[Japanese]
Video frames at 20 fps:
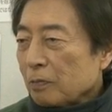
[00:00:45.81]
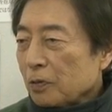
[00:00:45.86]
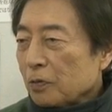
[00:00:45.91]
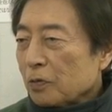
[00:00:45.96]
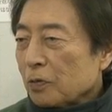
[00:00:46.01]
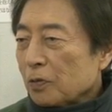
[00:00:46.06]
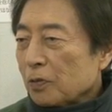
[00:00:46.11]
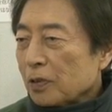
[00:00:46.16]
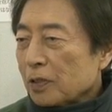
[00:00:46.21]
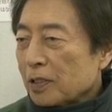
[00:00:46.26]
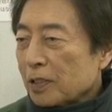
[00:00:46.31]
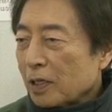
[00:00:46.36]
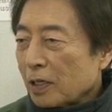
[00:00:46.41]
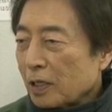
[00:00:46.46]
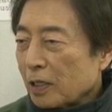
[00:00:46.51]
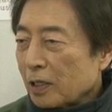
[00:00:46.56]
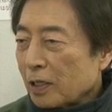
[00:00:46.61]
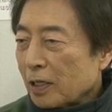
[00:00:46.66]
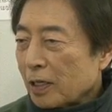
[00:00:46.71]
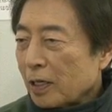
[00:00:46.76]
身動き
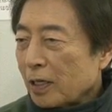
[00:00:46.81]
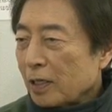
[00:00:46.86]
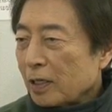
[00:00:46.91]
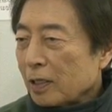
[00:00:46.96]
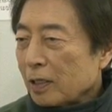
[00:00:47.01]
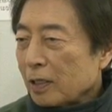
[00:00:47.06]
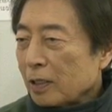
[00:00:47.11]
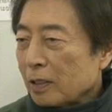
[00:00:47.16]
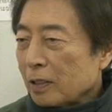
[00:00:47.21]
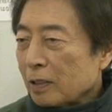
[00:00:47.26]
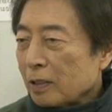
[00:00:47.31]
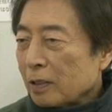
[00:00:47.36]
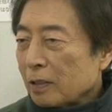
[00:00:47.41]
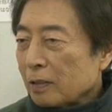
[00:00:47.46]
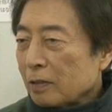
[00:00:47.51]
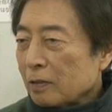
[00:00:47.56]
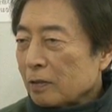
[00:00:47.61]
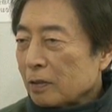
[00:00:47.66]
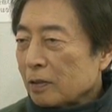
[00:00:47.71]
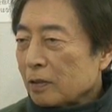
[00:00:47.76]
されない
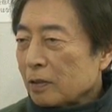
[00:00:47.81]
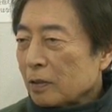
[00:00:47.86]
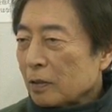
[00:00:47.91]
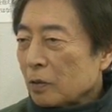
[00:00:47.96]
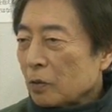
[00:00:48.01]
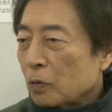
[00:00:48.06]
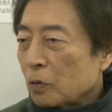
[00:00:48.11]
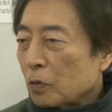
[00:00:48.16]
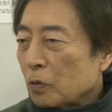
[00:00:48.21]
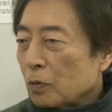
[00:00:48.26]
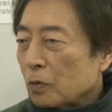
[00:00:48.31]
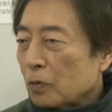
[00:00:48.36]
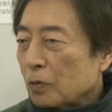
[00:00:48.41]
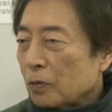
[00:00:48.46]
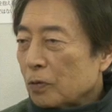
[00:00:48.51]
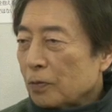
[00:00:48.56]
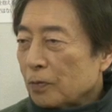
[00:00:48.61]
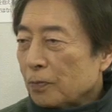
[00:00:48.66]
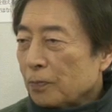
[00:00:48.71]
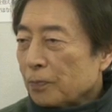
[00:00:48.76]
全然
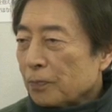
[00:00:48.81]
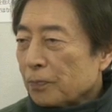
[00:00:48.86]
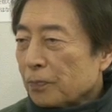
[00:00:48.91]
こ